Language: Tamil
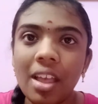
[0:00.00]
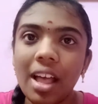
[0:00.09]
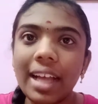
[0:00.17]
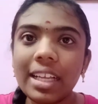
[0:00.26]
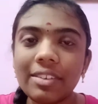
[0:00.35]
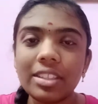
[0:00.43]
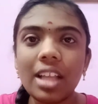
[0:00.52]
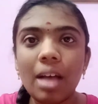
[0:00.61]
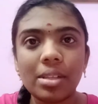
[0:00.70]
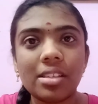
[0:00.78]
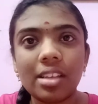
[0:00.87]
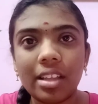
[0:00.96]
அங்கே வந்து
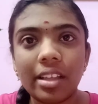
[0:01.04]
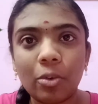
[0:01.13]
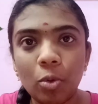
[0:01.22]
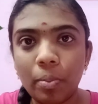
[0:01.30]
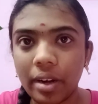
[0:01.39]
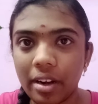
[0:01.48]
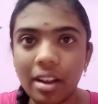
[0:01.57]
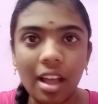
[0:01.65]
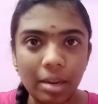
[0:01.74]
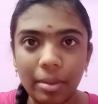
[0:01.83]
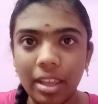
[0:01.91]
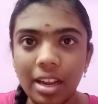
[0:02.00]
அமைச்சு அதை ரூல் பண்ணுறதுக்கு
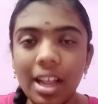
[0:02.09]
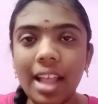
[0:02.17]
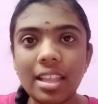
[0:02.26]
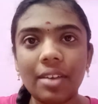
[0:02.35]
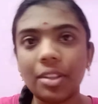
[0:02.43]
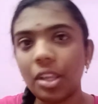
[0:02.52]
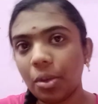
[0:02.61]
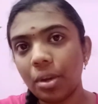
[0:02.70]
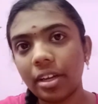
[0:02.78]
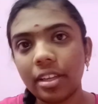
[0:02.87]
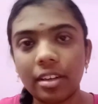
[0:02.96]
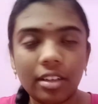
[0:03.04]
ஆரம்பிக்கிறாங்க அதில் வந்து
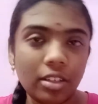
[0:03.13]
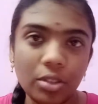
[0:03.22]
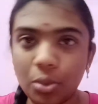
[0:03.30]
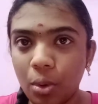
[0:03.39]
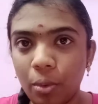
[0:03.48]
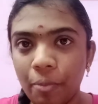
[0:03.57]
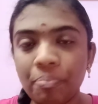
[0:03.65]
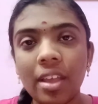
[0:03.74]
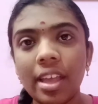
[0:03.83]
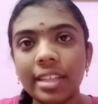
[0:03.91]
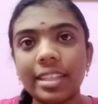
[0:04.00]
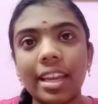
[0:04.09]
யூனியன் டெரிட்டரிஸ்னு சொல்லுவோம்
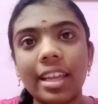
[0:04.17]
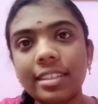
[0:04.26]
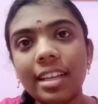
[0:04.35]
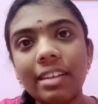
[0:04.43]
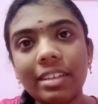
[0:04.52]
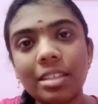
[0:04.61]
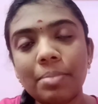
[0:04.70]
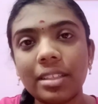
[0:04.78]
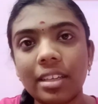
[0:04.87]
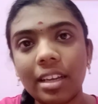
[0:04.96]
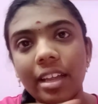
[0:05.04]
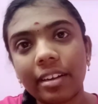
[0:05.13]
சரி இதில் வந்து
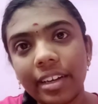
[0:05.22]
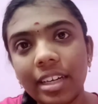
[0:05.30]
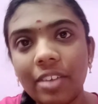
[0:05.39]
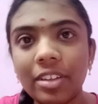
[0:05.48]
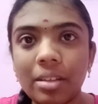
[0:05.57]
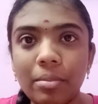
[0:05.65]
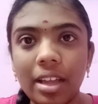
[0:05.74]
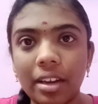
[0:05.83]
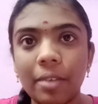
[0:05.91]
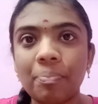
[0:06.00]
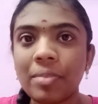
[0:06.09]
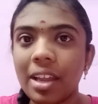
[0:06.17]
பார்த்திங்கன்னா ரெண்டு விதமாக
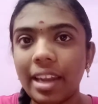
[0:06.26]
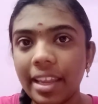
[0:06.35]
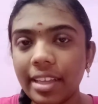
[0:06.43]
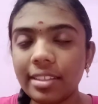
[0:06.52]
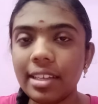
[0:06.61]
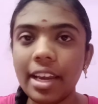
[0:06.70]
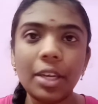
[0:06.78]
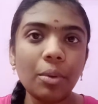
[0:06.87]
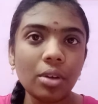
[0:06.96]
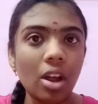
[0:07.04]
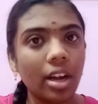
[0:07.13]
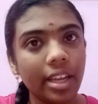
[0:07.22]
இருக்குது லெகிஸ்லேட்டிவ்
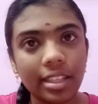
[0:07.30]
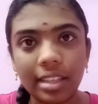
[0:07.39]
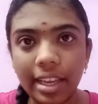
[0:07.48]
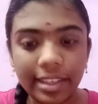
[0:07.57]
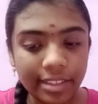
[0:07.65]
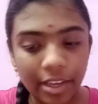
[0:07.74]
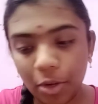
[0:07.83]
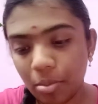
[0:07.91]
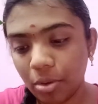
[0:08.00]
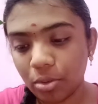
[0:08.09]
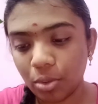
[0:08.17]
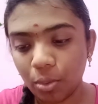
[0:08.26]
நான் லெகிஸ்லேட்டிவ்
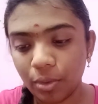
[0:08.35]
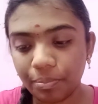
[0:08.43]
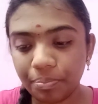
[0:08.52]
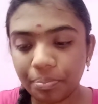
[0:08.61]
அப்படின்னு சொல்லுவோம்